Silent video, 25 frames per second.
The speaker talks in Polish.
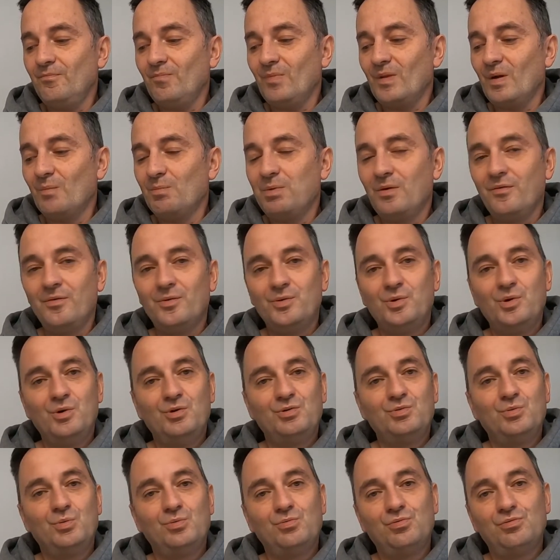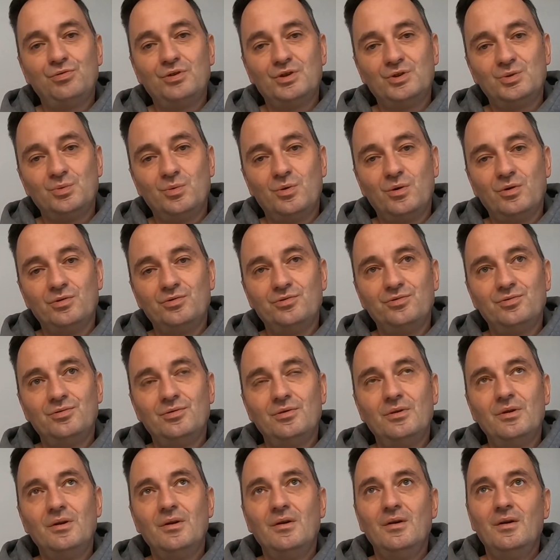powodując uczucie suchości.
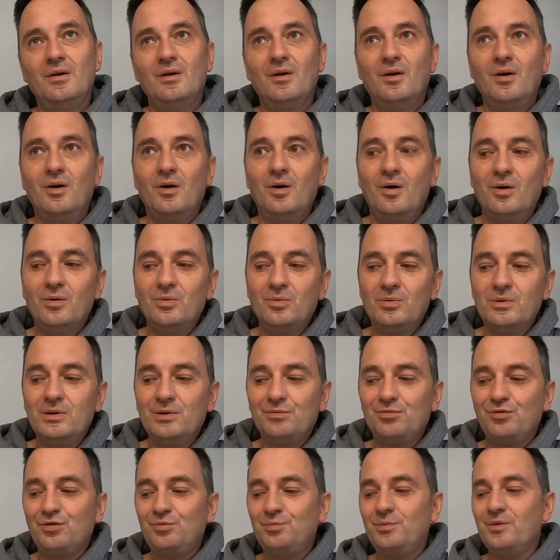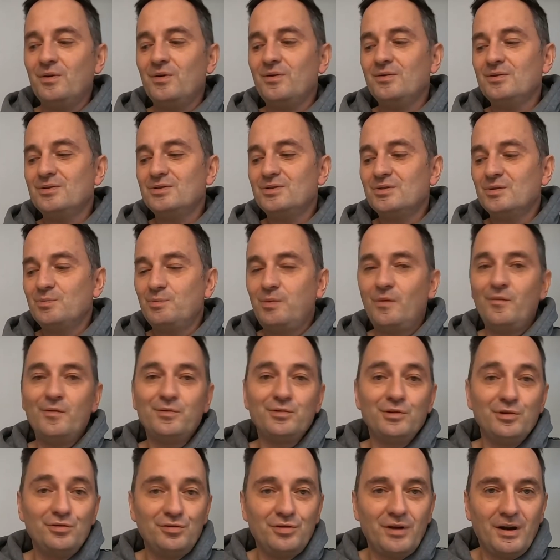Ogólnie rzecz biorąc,
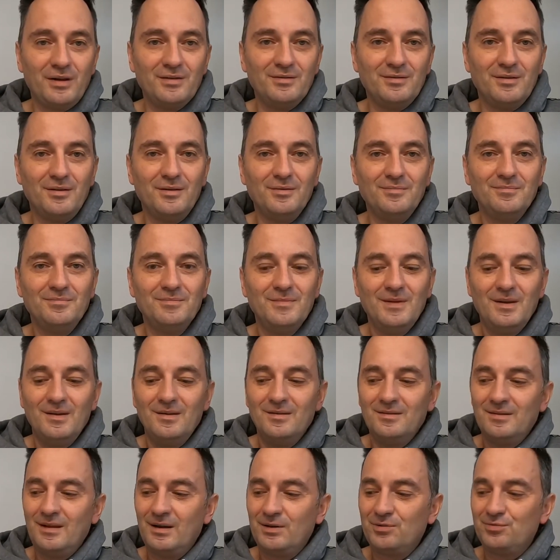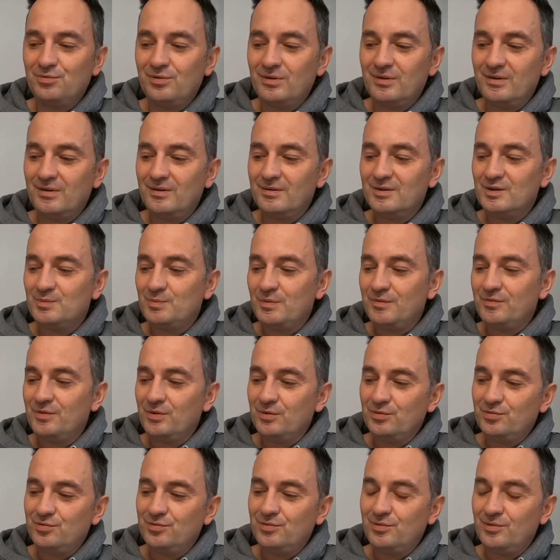powyżej średniej. Także z
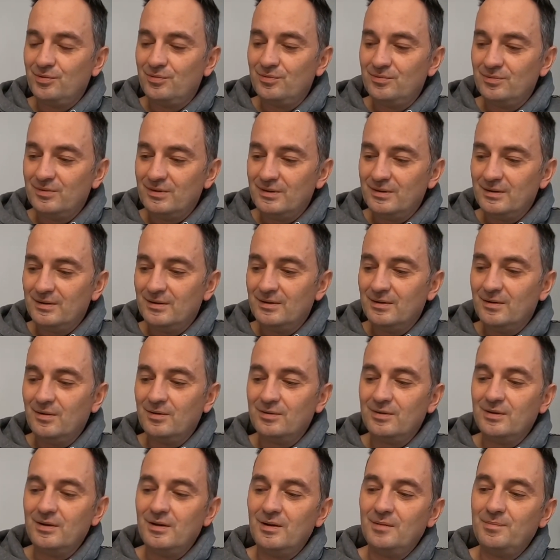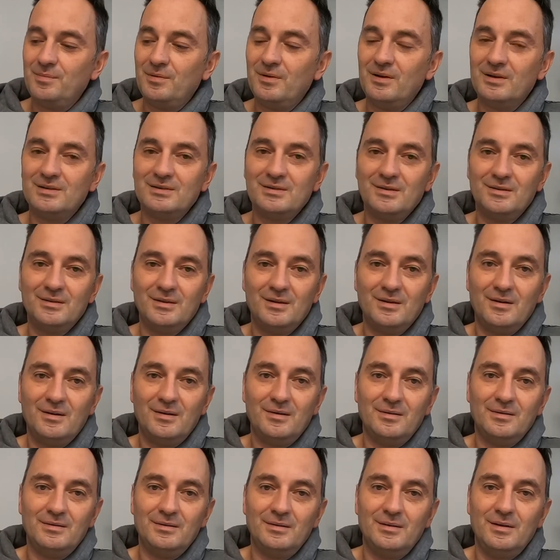pewnością e, godne
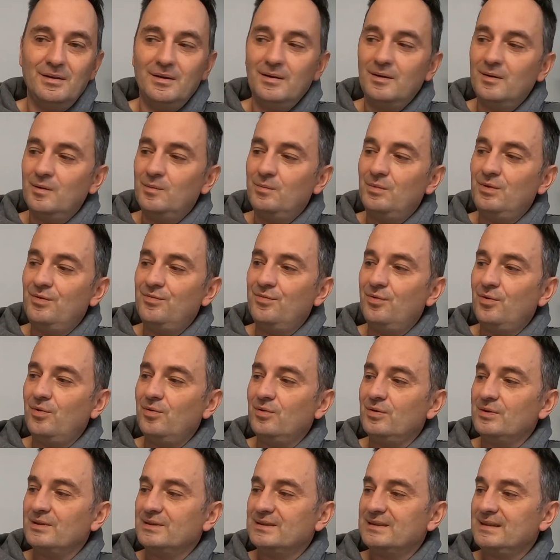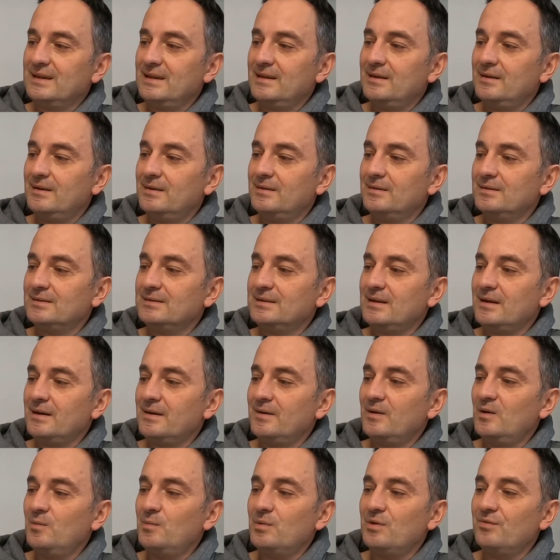polecenia piwo ze
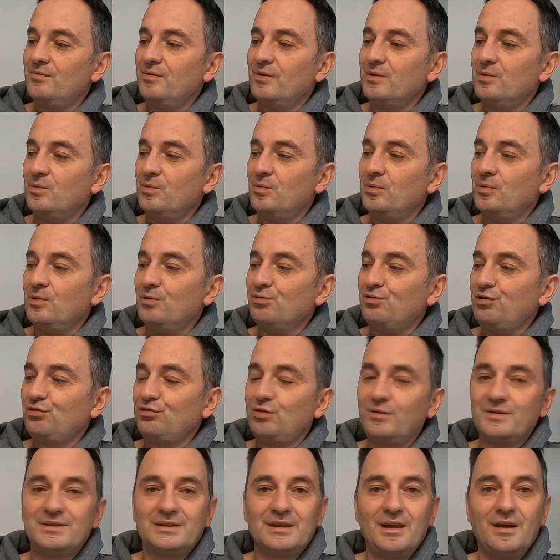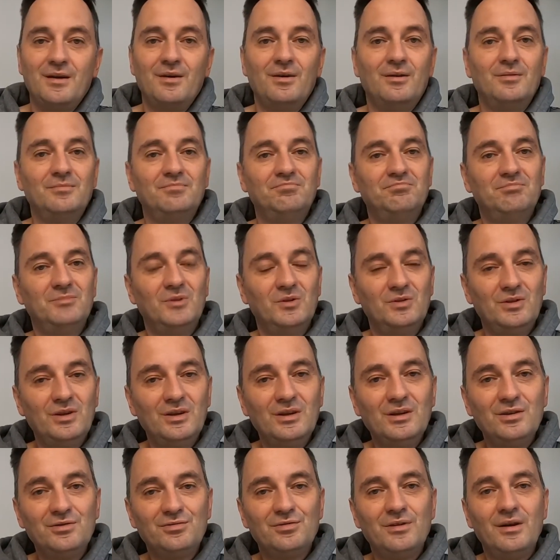starego browaru rzeszowskiego. No nie
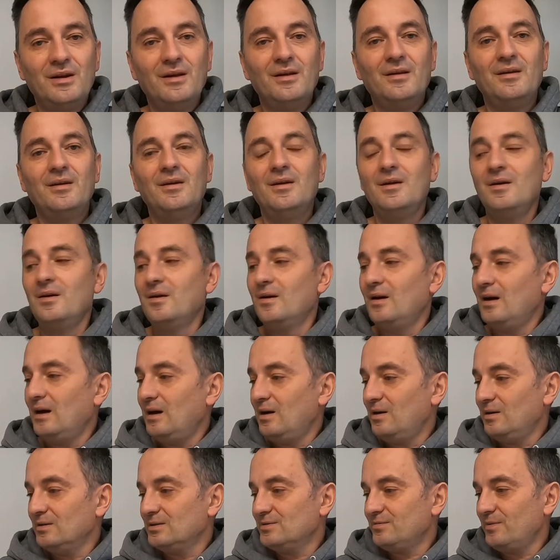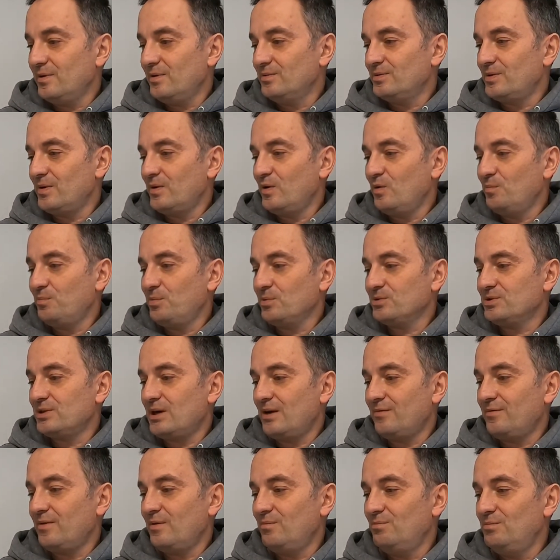jest źle, a swoją drogą
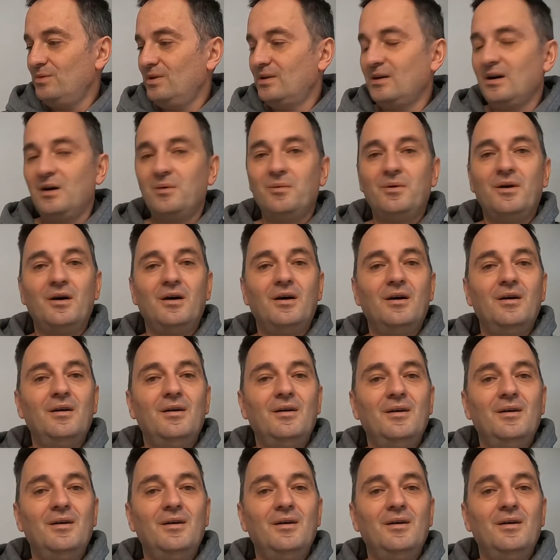pozdrawiam Michała